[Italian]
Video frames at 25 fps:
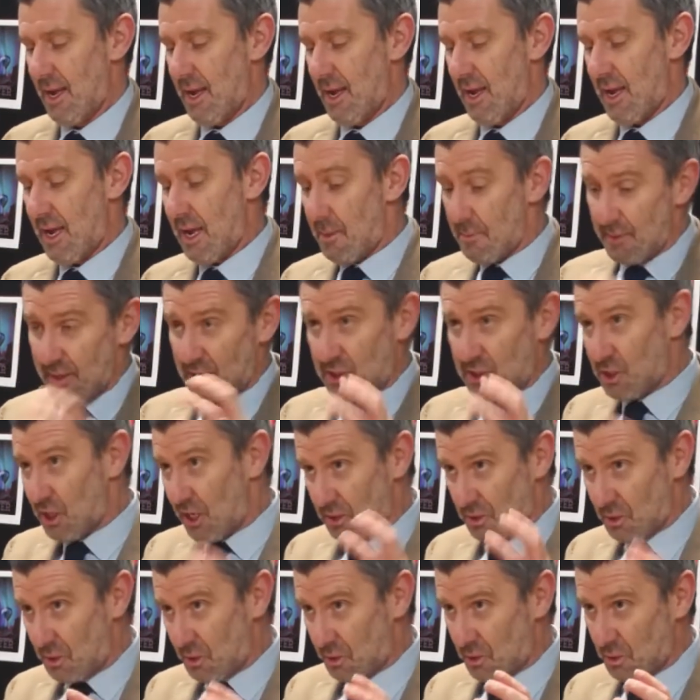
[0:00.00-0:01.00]
E
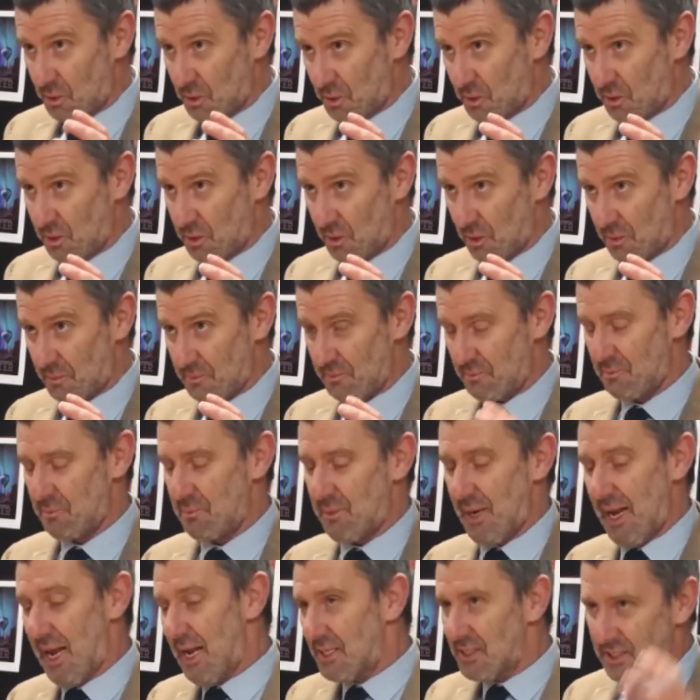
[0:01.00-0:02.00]
matchando il tutto,
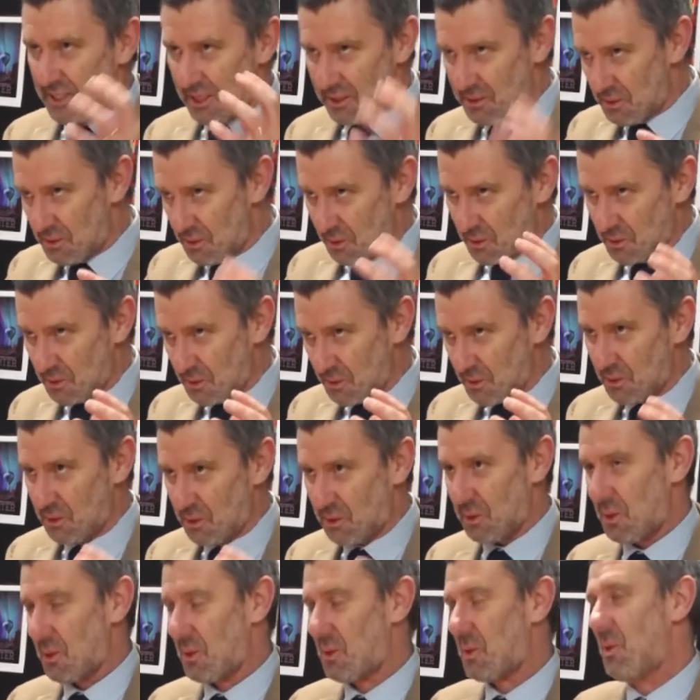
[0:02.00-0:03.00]
bilanciando il
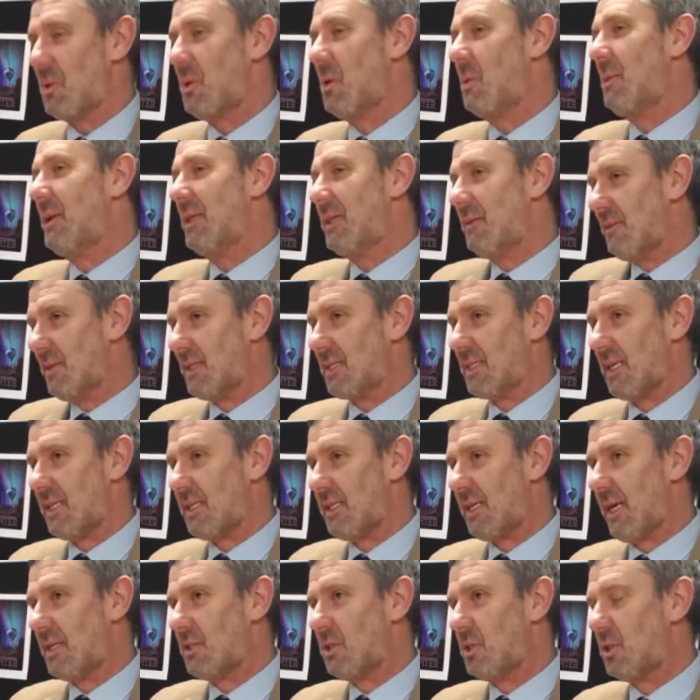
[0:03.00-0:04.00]
tutto con gli obiettivi
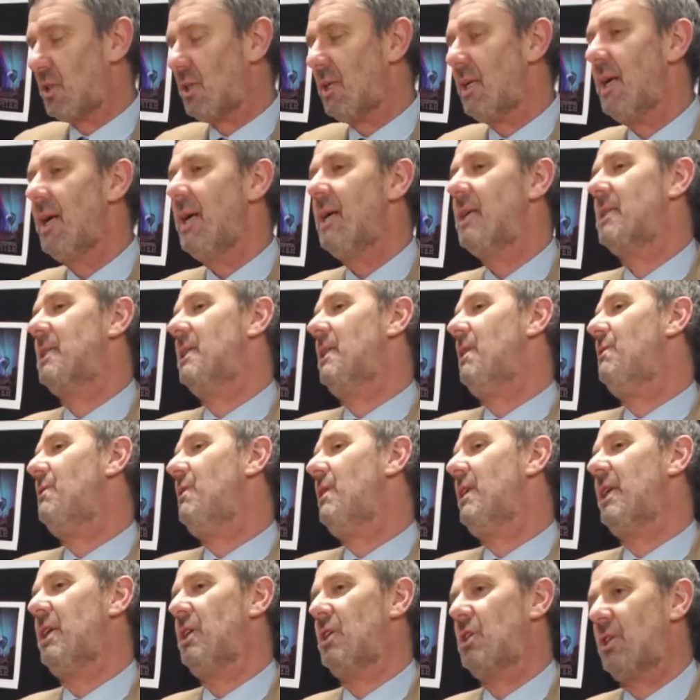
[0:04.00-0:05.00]
strategici, si
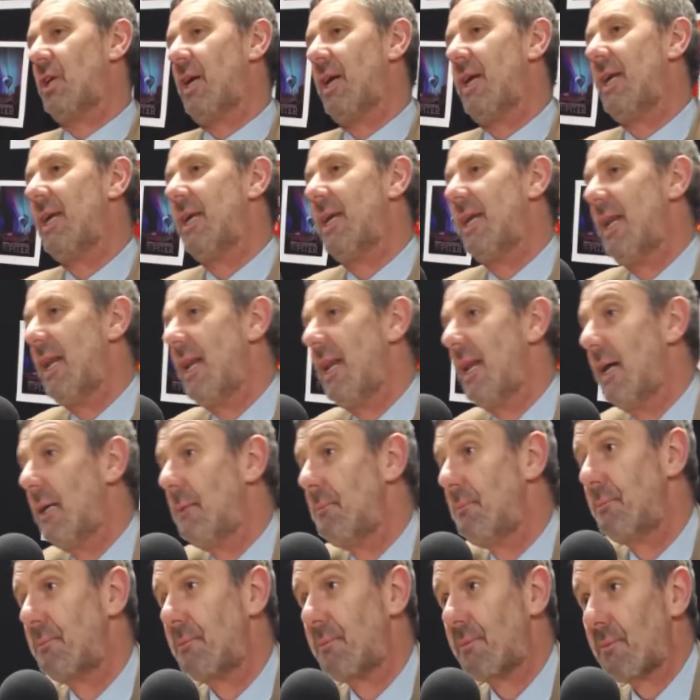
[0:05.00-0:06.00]
definisce
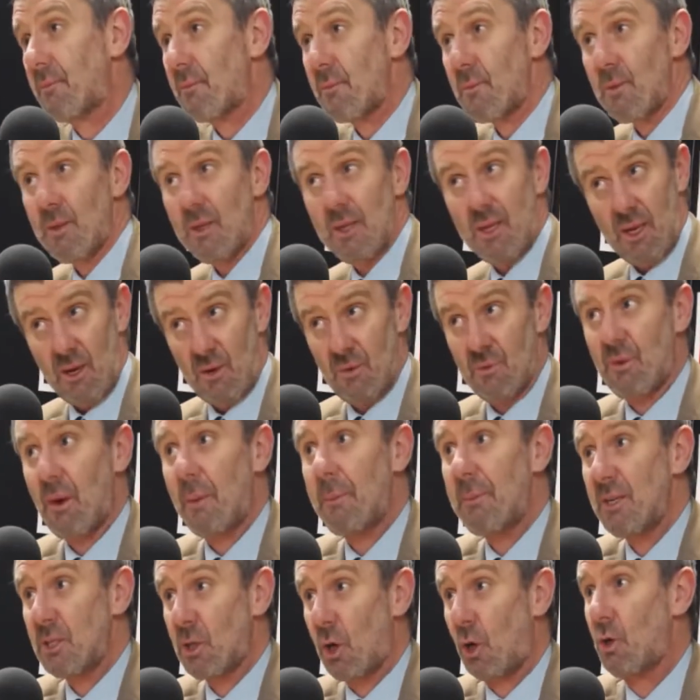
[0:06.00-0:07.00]
il
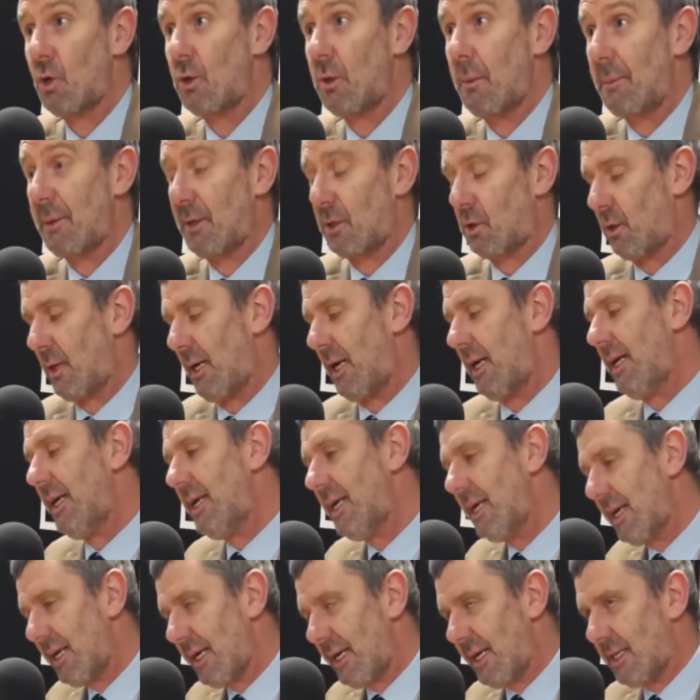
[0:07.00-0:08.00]
fabbisogno di personale
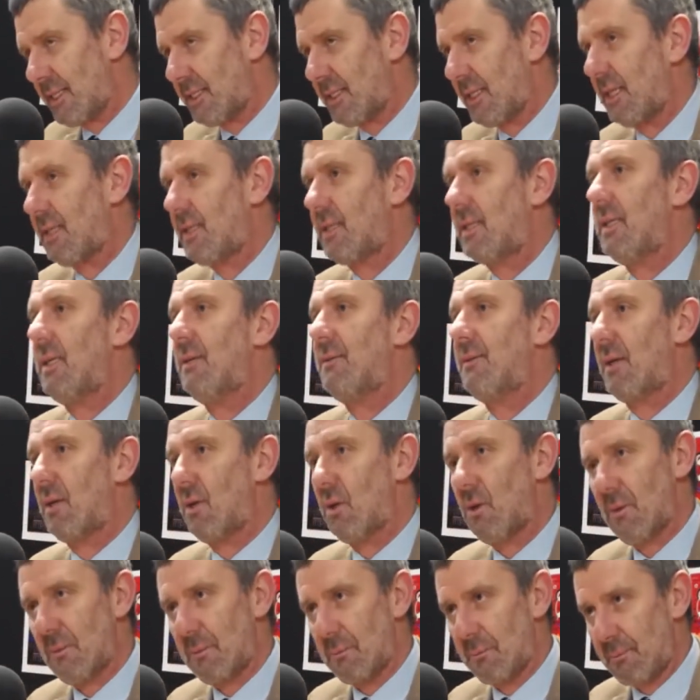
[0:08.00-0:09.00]
e si
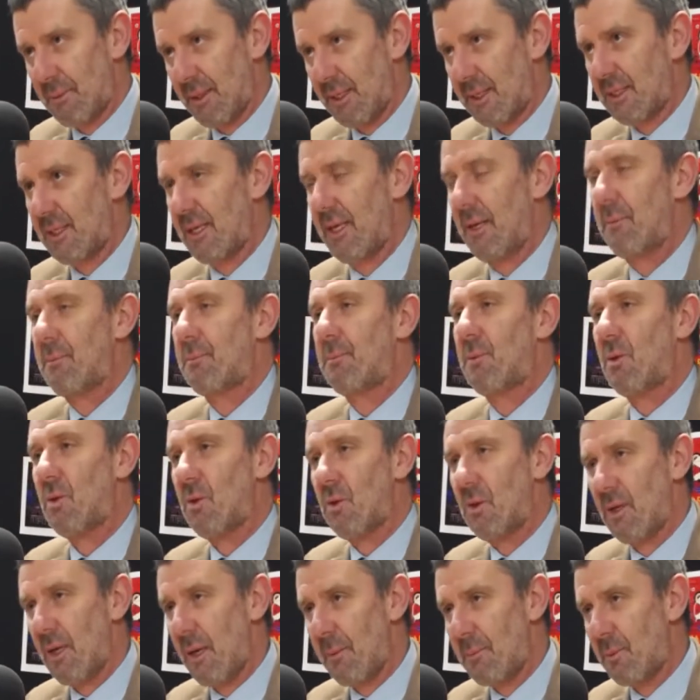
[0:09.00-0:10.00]
attivano per
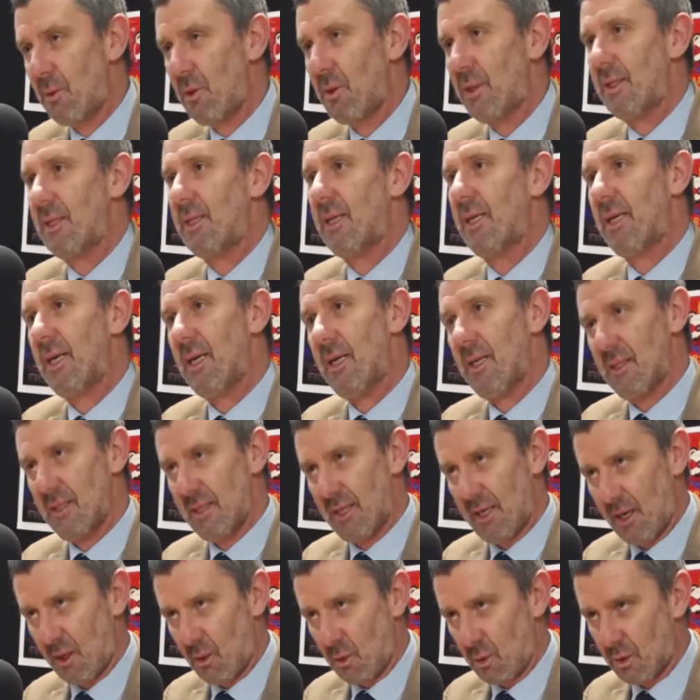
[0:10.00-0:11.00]
tempo le politiche
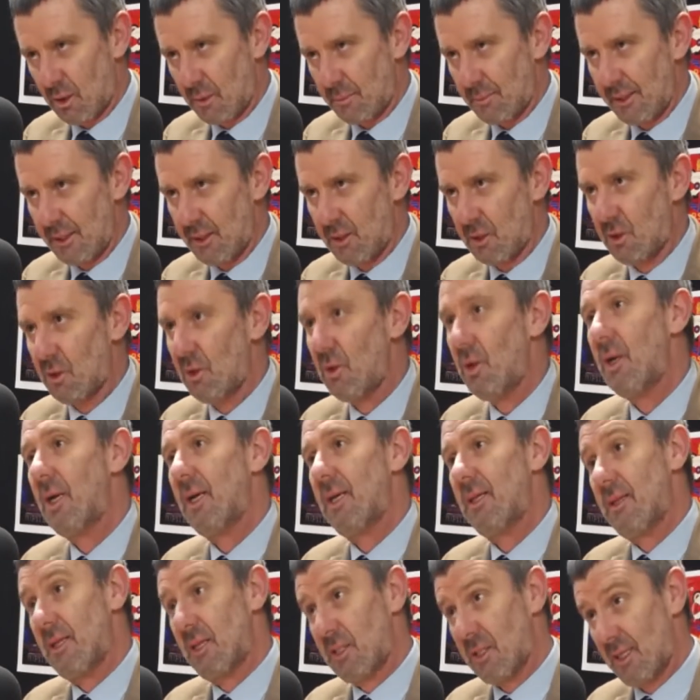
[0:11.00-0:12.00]
di reclutamento,
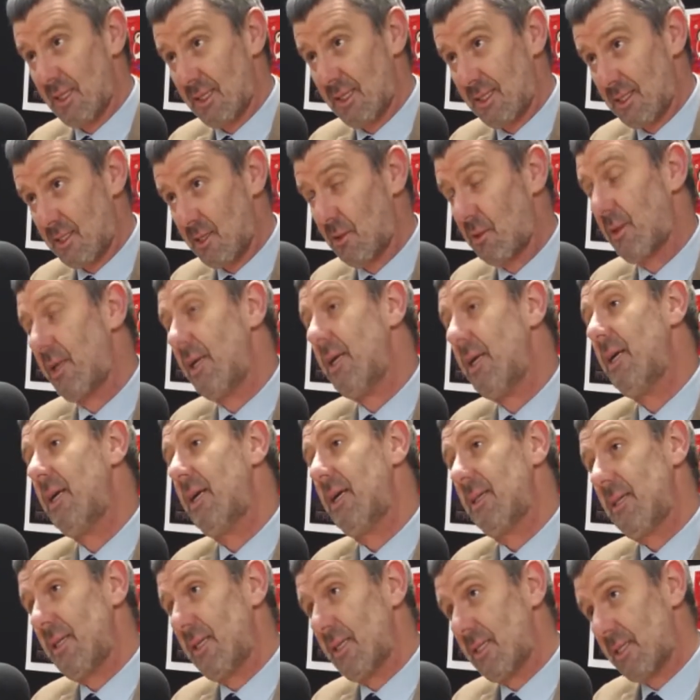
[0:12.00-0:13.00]
di selezione,
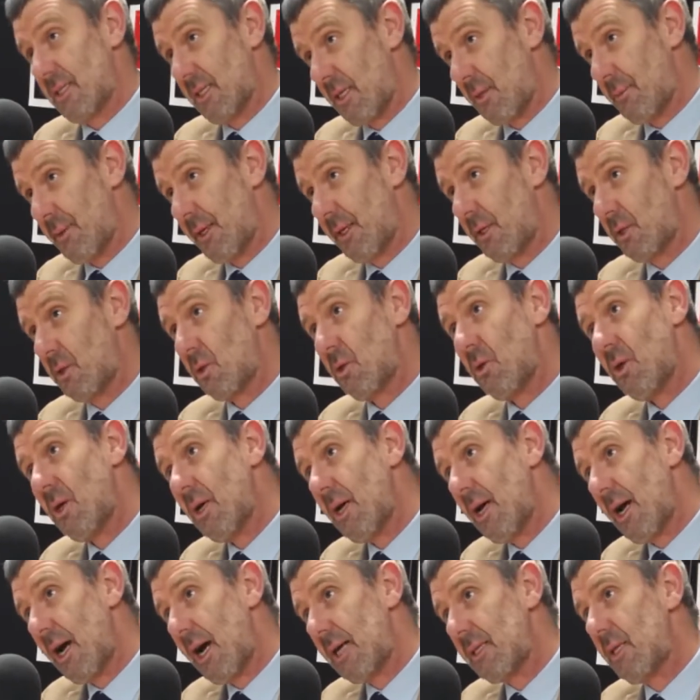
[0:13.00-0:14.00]
di inserimento
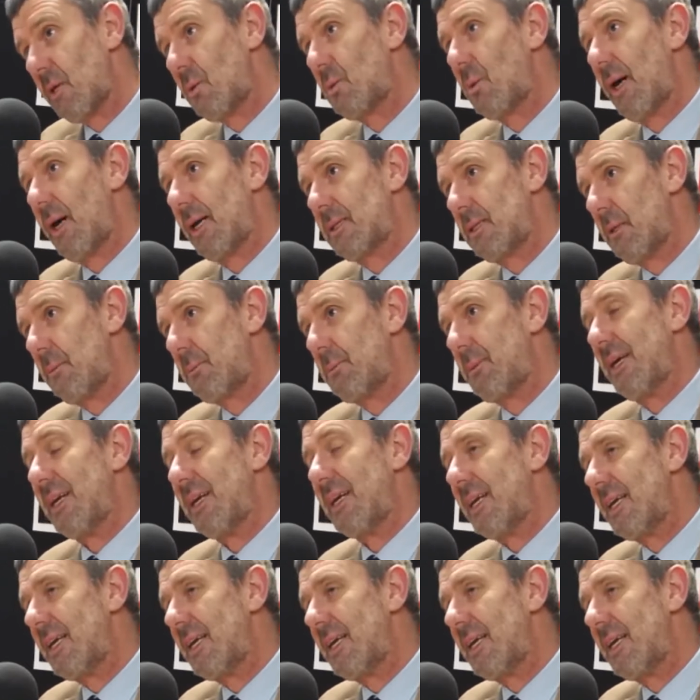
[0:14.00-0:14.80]
adeguate per